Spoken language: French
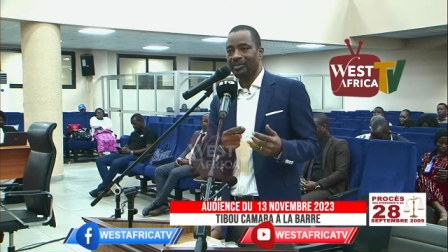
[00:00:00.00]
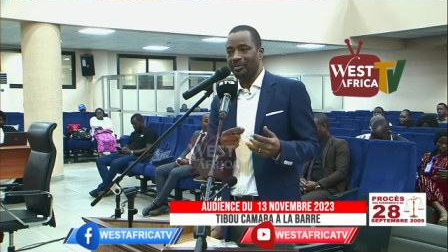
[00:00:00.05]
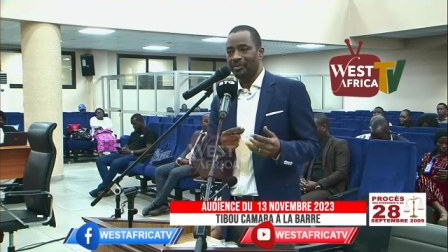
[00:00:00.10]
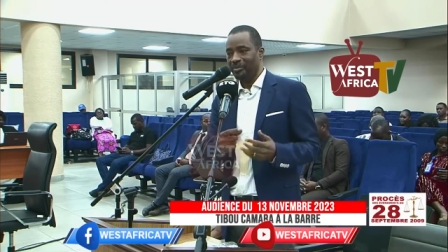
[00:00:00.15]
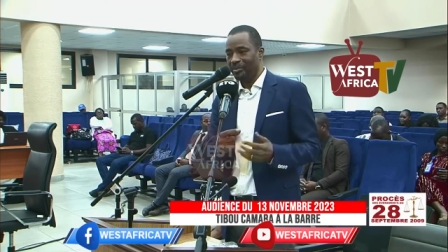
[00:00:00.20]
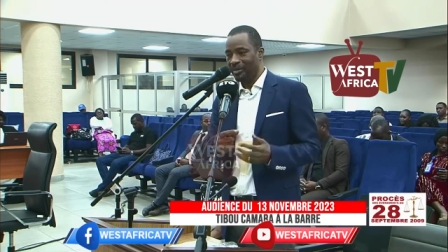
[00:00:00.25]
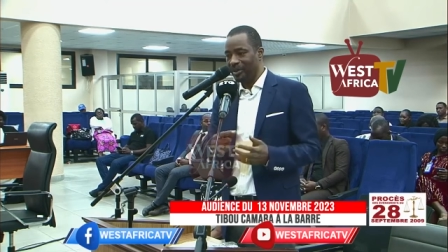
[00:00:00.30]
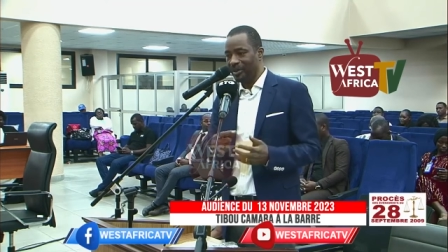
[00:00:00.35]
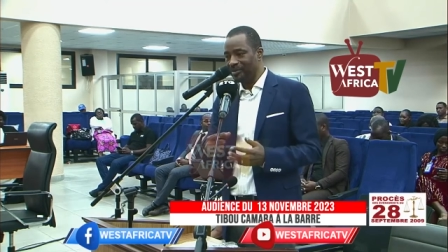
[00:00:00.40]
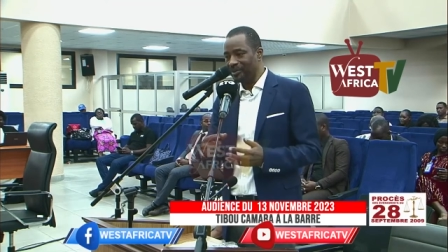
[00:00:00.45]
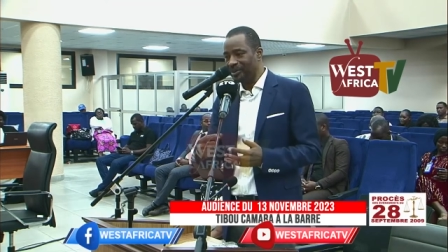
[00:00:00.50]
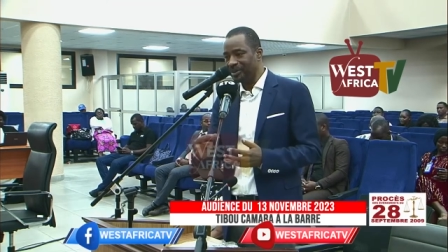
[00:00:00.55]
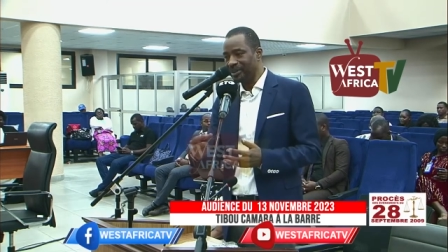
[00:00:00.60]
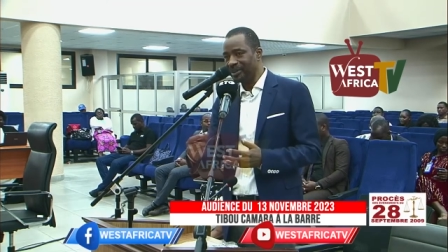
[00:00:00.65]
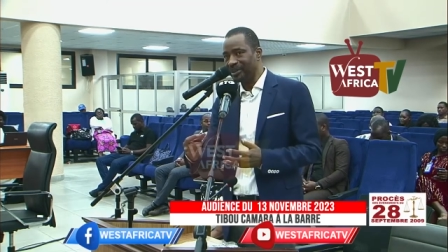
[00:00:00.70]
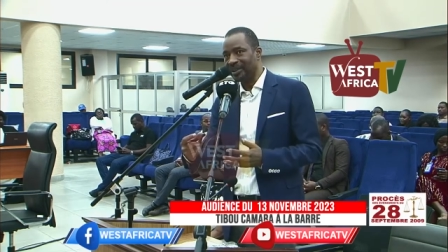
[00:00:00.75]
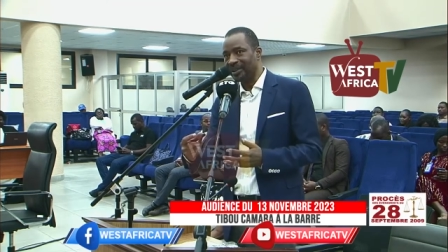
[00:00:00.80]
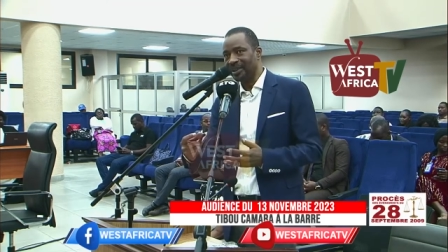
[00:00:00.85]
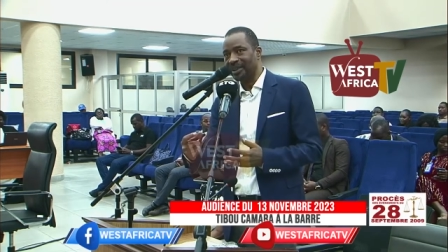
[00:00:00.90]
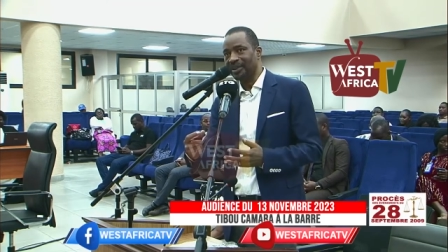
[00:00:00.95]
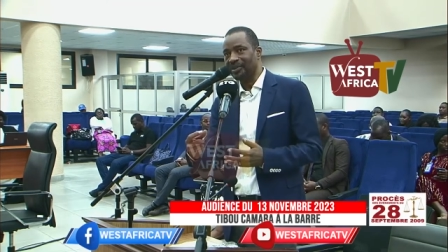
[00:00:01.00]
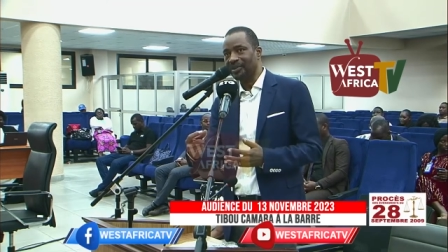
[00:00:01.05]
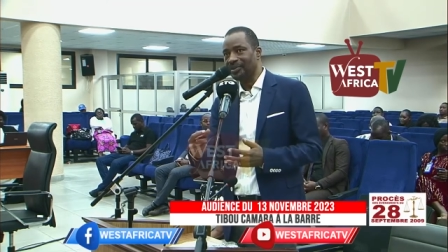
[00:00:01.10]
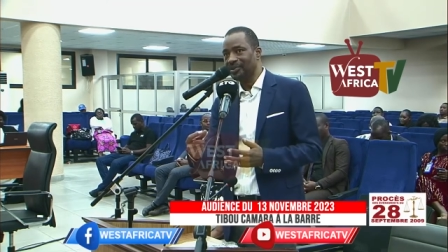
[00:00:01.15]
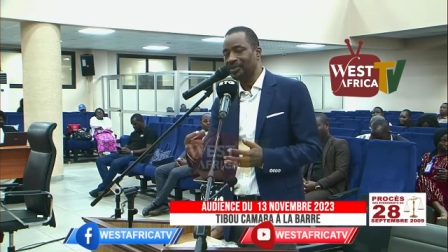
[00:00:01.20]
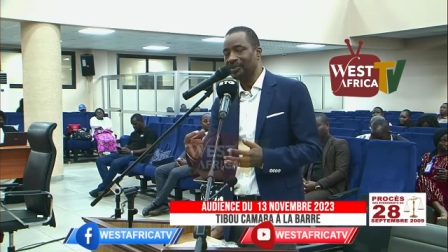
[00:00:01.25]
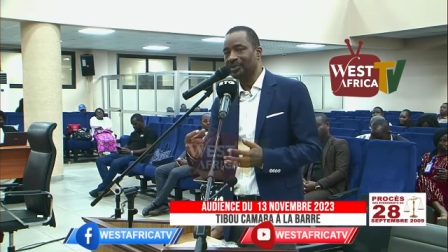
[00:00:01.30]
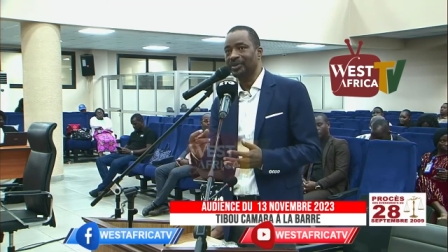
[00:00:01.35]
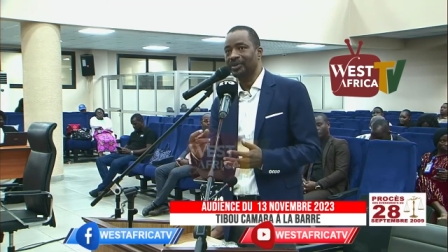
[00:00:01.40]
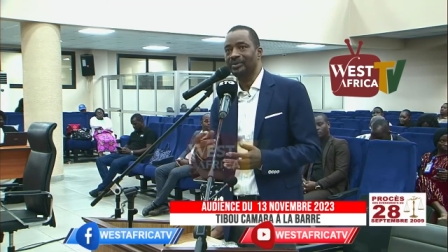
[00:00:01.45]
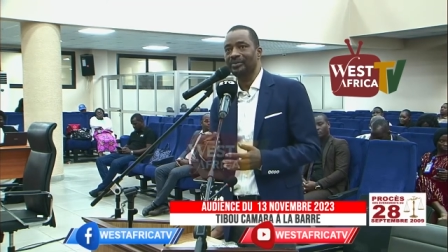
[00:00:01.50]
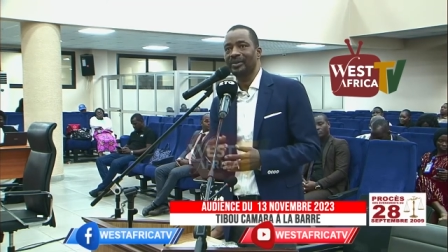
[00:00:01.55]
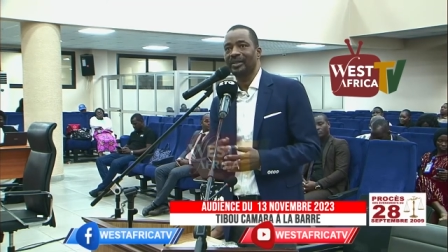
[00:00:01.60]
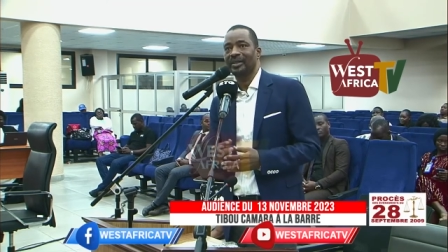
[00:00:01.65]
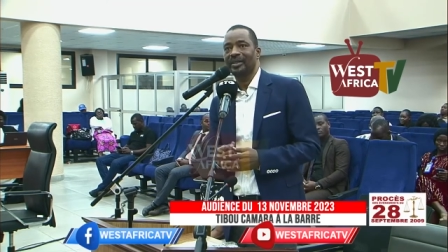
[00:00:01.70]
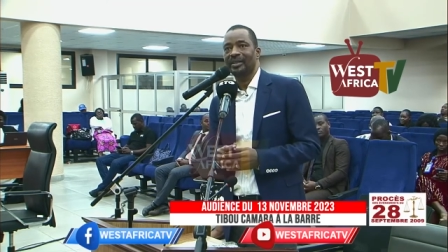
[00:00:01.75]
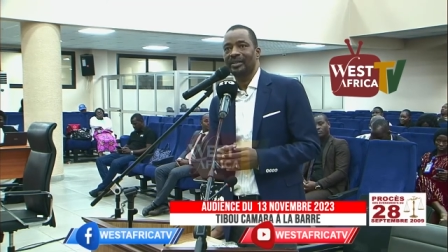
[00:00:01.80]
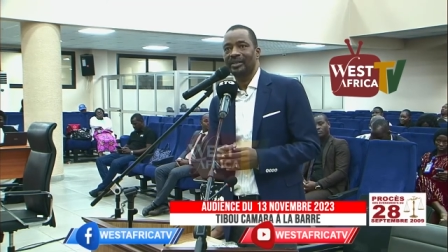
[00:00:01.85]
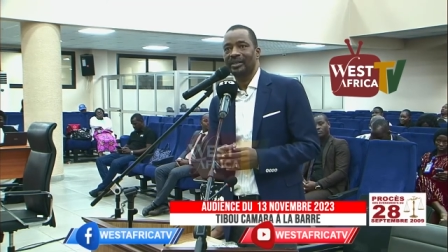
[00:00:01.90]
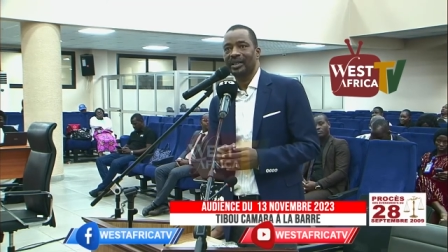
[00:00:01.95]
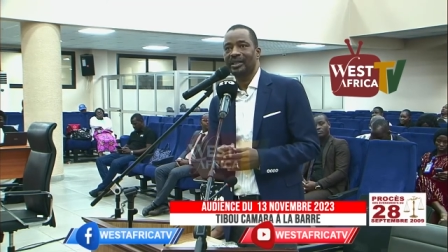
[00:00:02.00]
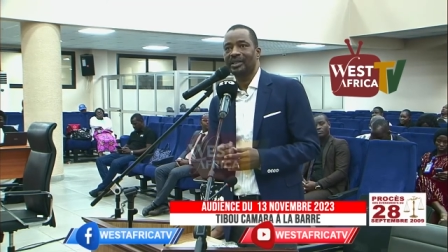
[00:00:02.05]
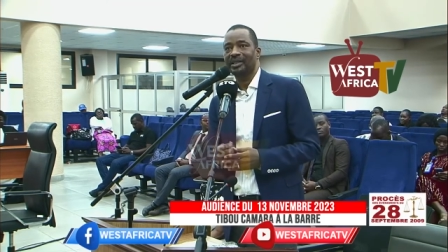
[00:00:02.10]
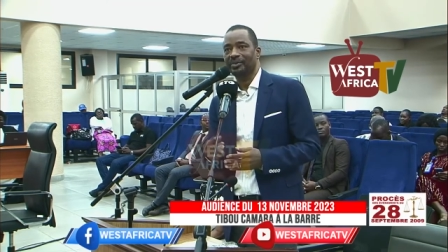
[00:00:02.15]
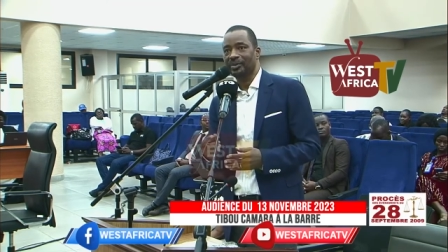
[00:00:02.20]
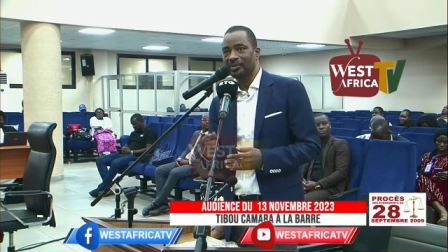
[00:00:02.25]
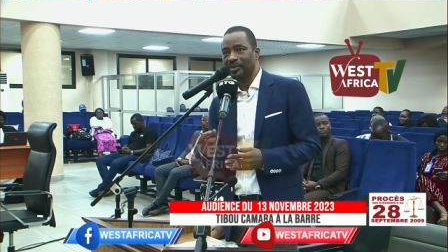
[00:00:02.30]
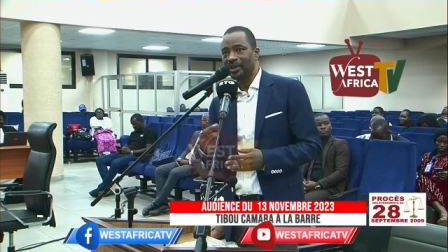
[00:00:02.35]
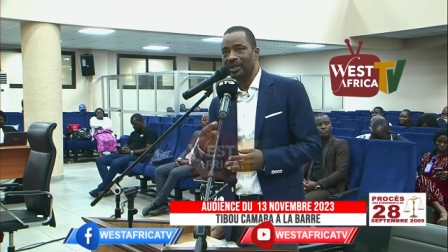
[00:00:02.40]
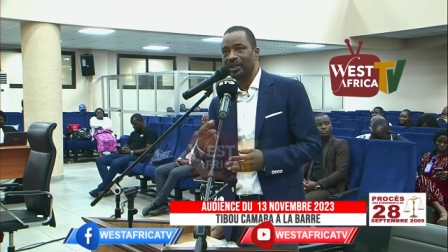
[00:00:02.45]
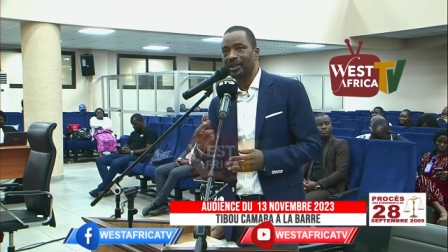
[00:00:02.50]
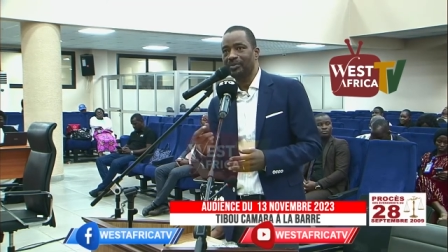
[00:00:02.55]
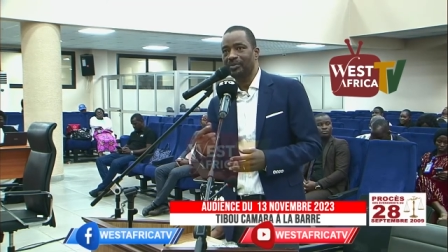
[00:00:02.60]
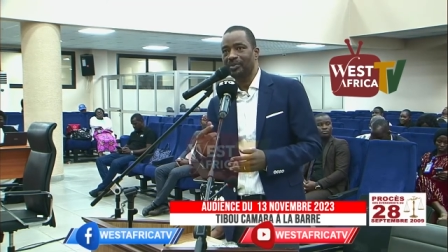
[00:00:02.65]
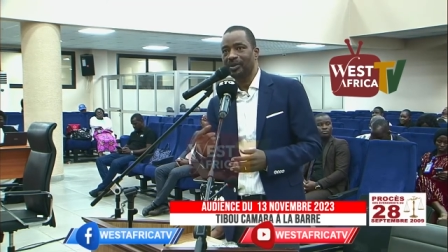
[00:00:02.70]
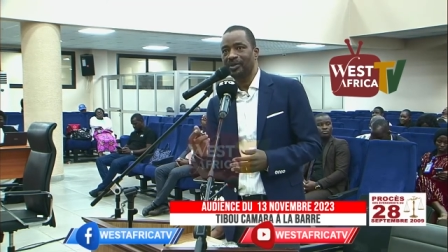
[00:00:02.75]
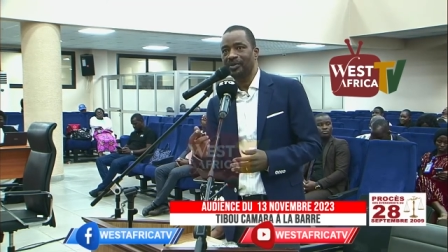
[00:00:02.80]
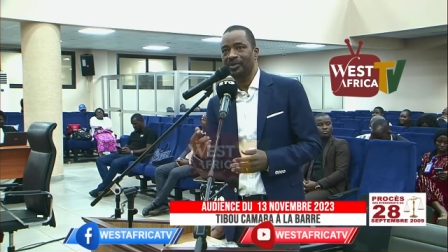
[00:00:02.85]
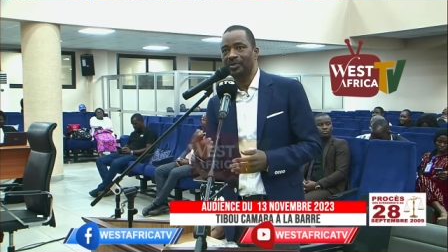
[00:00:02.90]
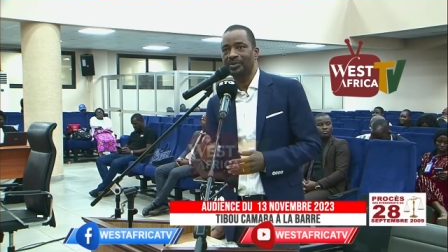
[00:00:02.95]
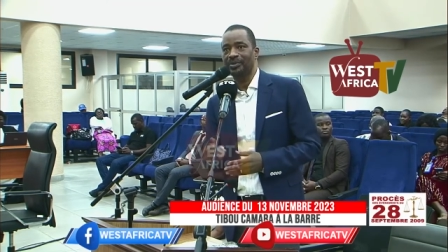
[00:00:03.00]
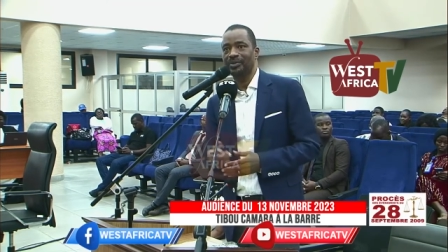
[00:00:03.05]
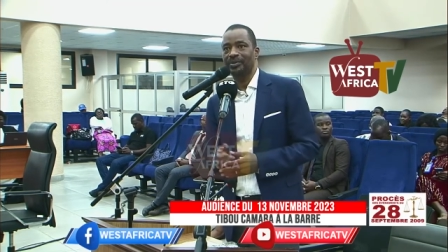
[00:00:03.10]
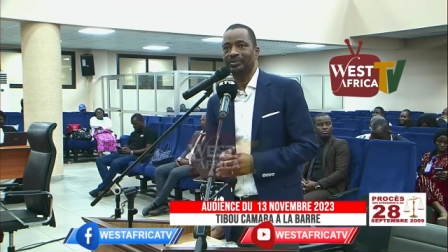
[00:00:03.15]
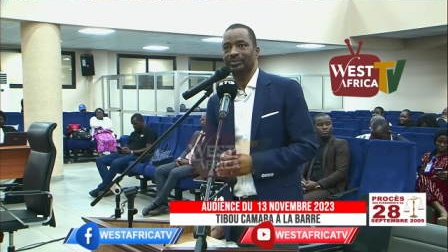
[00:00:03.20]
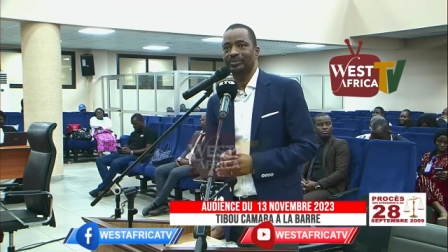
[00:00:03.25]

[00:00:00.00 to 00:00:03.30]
même si dans la discussion, il a exprimé un point de vue.